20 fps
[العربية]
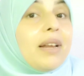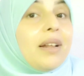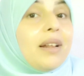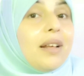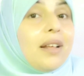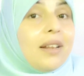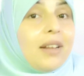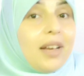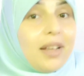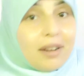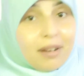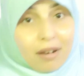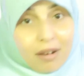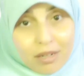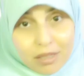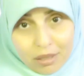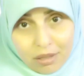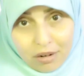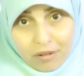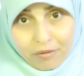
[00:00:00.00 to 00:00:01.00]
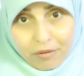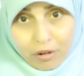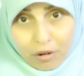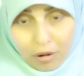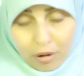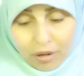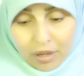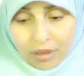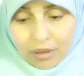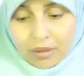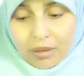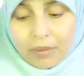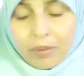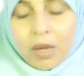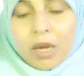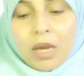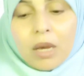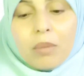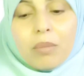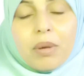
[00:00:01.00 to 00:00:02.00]
لان احنا اصلا في قناتنا
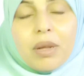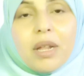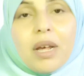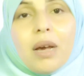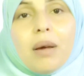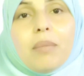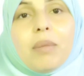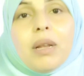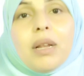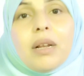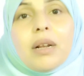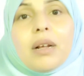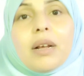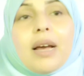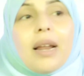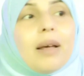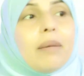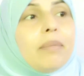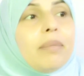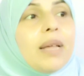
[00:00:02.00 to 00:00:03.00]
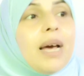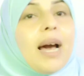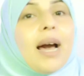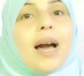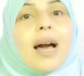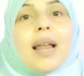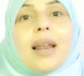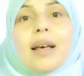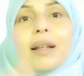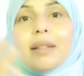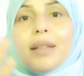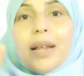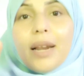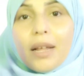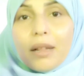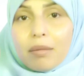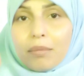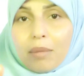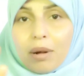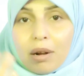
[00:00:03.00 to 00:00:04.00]
بنعمل الكلام ده على
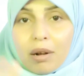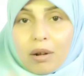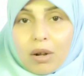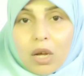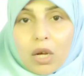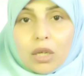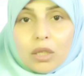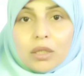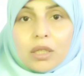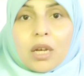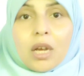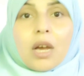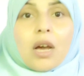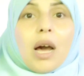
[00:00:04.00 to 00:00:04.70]
ثلاث مرات